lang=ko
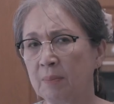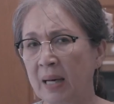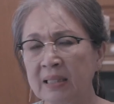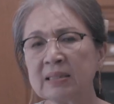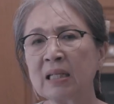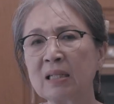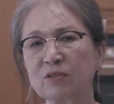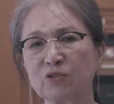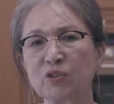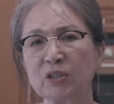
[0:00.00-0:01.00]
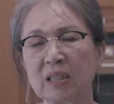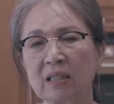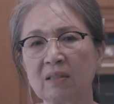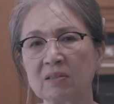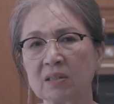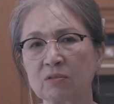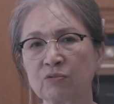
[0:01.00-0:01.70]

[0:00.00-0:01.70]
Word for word: 많은 사랑을 주셨잖아요.